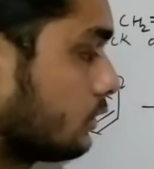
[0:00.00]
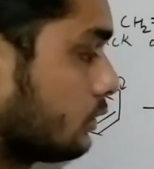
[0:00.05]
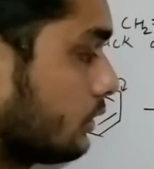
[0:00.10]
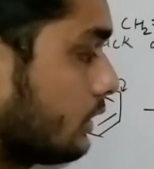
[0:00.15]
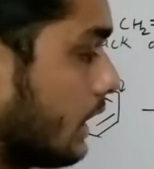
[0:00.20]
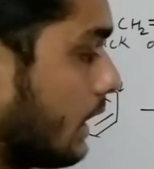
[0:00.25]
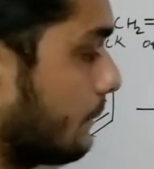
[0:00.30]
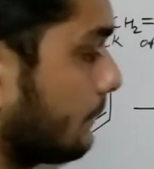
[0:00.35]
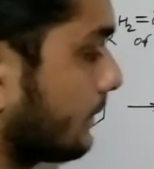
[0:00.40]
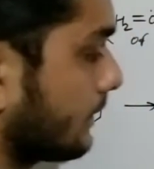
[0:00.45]
तो
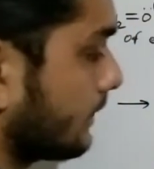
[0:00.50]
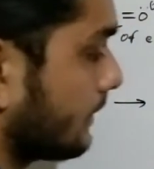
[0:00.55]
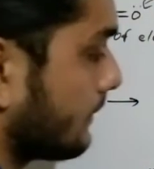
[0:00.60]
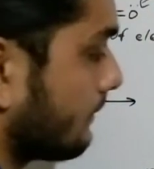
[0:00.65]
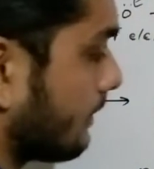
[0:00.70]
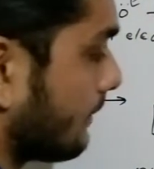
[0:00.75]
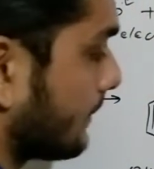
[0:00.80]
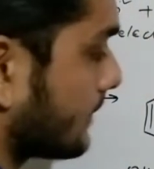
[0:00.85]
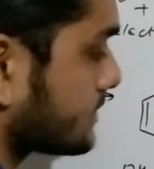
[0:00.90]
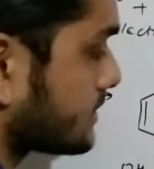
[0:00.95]
यहाँ पर
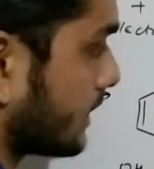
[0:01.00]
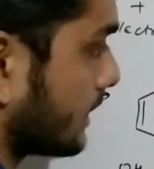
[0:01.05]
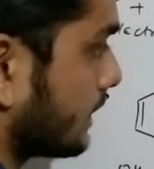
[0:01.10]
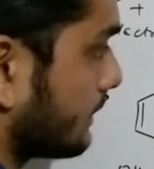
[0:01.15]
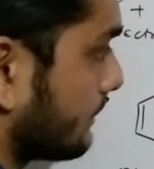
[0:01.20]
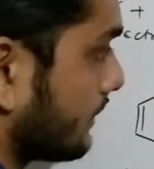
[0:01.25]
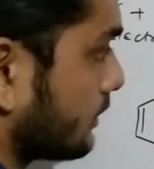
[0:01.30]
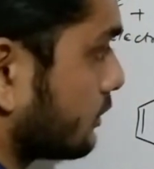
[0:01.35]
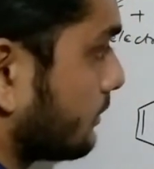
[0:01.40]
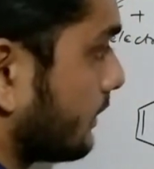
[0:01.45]
वापस
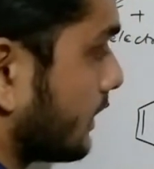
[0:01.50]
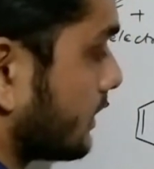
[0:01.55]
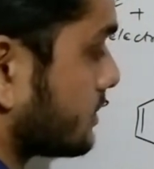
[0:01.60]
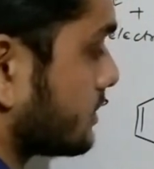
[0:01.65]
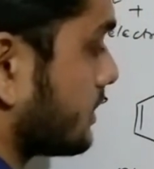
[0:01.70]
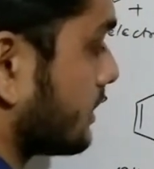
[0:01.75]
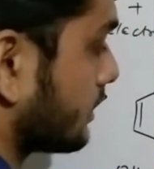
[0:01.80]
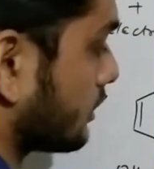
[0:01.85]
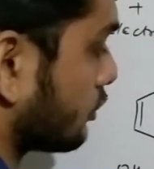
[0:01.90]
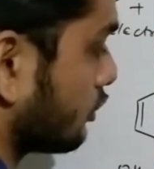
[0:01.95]
जाने पर दोबारा
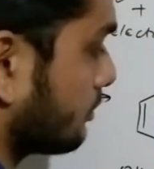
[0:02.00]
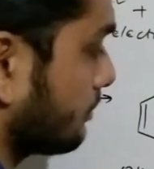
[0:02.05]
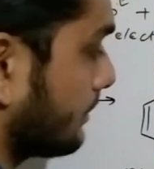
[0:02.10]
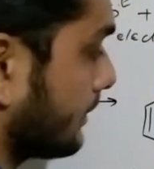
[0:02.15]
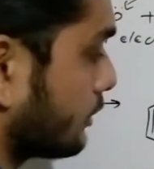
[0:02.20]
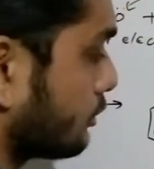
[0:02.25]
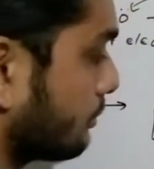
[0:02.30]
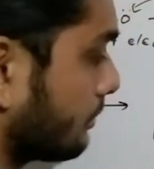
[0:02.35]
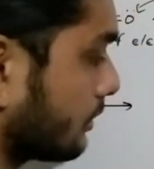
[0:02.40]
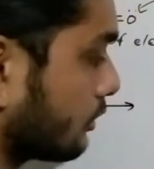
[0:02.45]
से इलेक्ट्रॉन
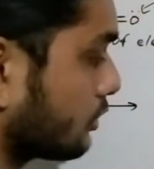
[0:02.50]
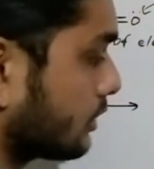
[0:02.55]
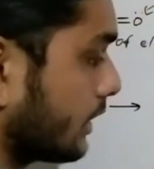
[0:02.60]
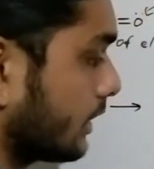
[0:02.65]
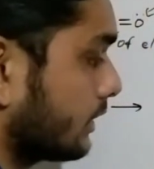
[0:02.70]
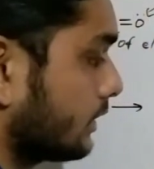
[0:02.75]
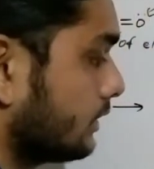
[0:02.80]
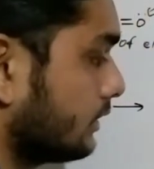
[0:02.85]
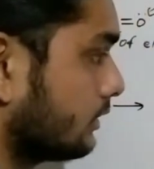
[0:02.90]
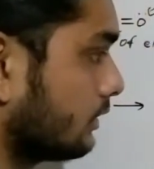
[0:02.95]
पेयर ऊपर हो
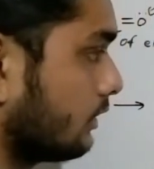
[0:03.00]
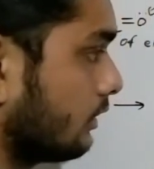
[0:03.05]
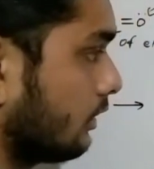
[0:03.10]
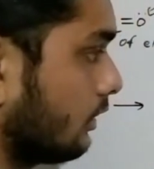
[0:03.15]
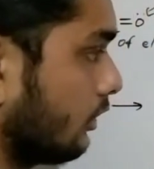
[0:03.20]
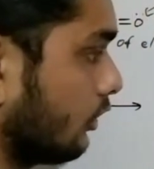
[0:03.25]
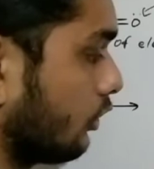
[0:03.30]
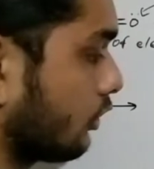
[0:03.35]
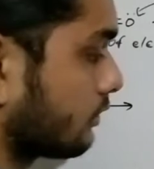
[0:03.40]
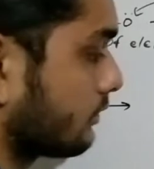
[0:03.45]
जाएंगे
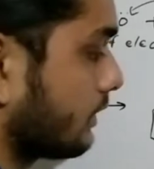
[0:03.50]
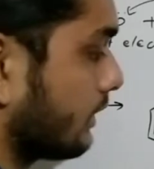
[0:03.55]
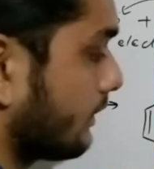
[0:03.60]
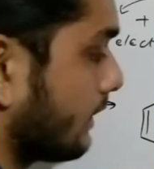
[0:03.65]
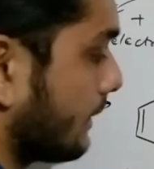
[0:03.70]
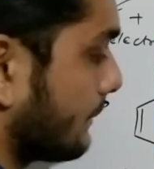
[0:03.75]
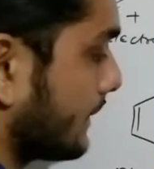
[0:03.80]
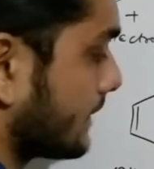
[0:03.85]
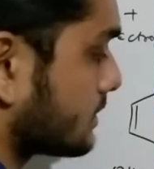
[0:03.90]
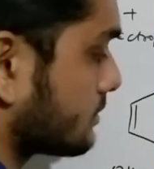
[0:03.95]
और यहाँ
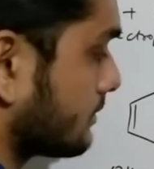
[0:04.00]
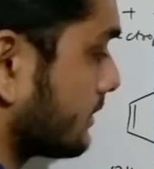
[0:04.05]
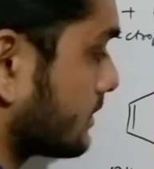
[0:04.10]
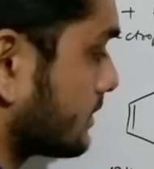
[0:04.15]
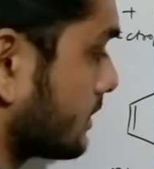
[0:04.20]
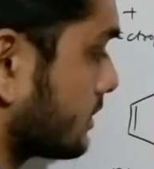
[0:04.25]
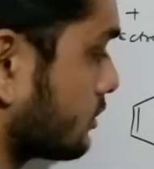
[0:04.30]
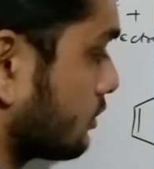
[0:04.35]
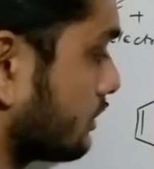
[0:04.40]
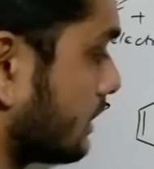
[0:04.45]
यहाँ पर एच
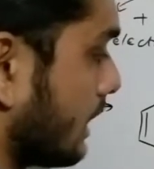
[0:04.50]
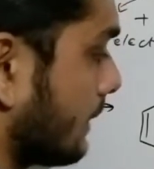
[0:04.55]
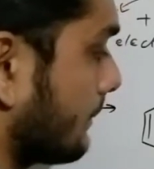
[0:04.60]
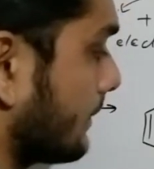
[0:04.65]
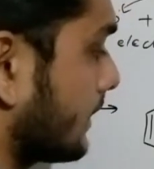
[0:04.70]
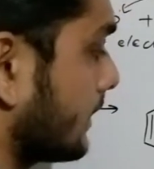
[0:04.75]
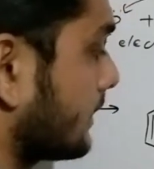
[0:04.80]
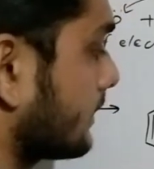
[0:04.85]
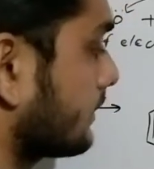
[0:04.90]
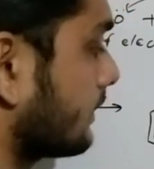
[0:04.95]
प्लस है जो यहाँ
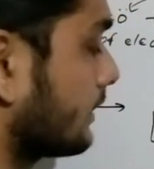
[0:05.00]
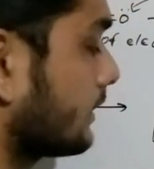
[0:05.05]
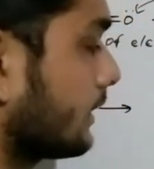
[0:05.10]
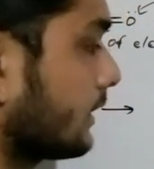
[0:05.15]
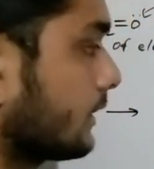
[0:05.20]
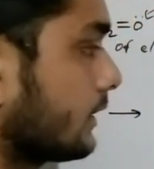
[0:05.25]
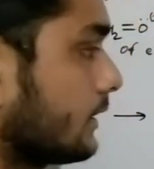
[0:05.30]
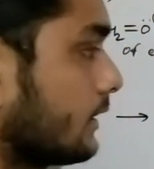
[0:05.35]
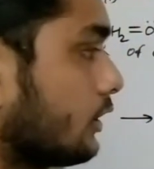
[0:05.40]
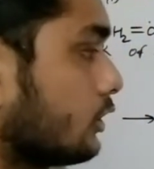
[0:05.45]
पर
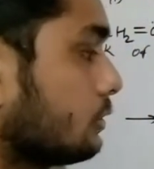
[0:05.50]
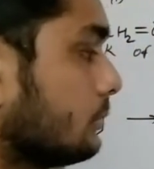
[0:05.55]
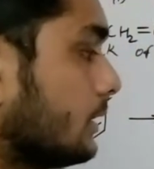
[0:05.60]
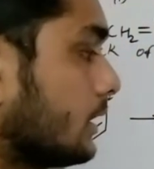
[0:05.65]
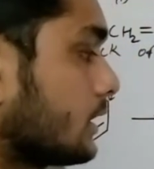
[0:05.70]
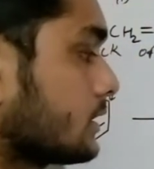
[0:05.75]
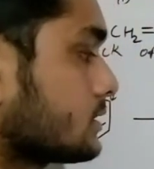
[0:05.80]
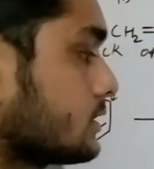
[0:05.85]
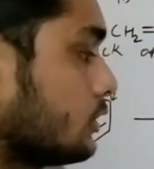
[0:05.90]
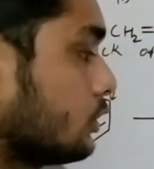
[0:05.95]
अटैक करेगा
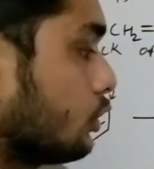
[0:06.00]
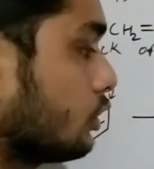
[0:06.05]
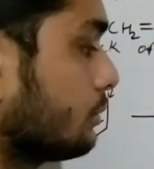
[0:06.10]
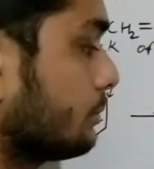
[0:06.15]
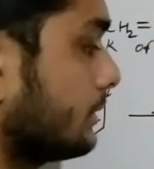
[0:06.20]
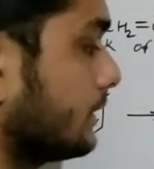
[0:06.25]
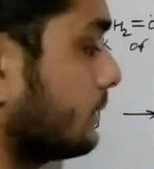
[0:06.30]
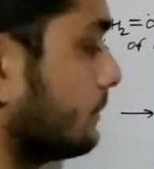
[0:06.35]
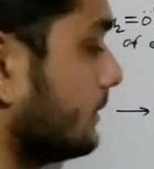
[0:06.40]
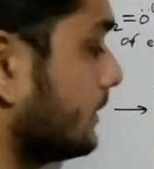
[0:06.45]
दोबारा से लोन
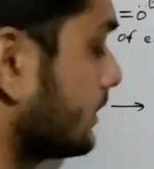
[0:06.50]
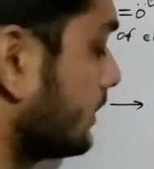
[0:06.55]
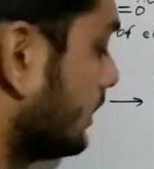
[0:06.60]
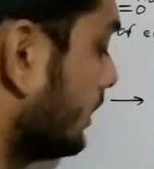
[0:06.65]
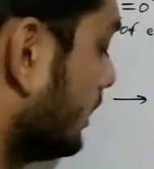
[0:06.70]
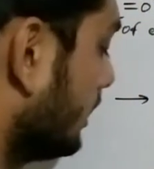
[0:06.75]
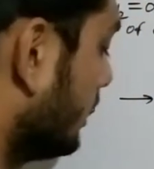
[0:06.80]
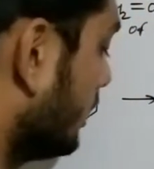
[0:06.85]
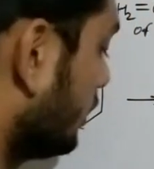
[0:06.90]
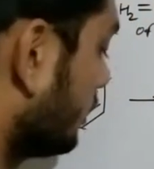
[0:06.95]
पेयर
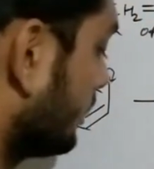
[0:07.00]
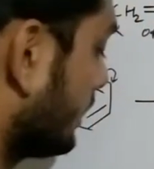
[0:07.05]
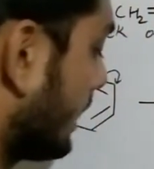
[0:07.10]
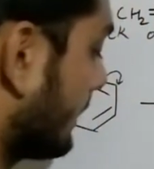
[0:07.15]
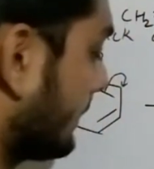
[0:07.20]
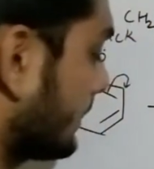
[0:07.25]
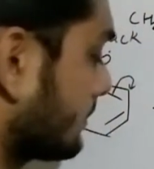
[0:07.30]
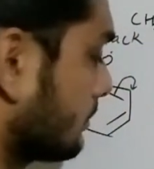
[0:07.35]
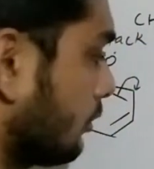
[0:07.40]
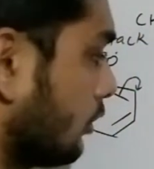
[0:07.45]
पर तो
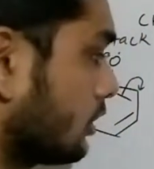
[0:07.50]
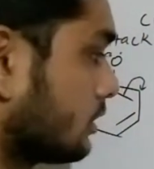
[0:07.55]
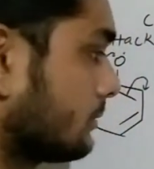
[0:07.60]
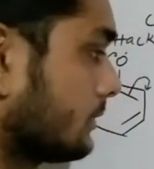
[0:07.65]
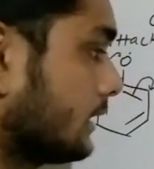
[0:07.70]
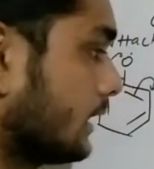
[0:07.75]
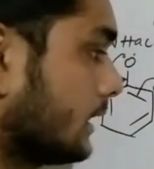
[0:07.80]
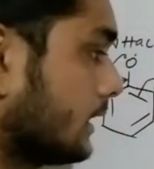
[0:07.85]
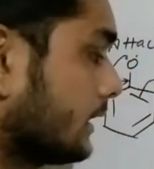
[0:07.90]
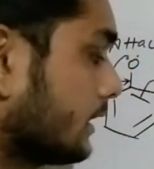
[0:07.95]
यहाँ पर बॉन्ड
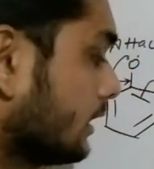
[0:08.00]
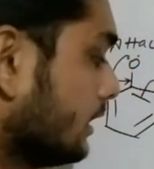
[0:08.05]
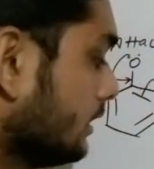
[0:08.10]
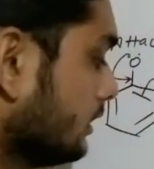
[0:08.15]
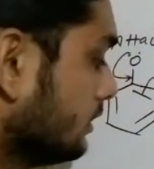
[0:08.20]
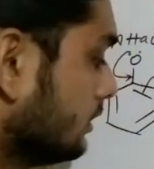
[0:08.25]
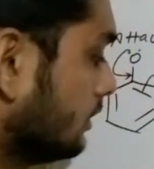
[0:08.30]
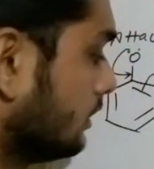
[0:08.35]
बना लेगा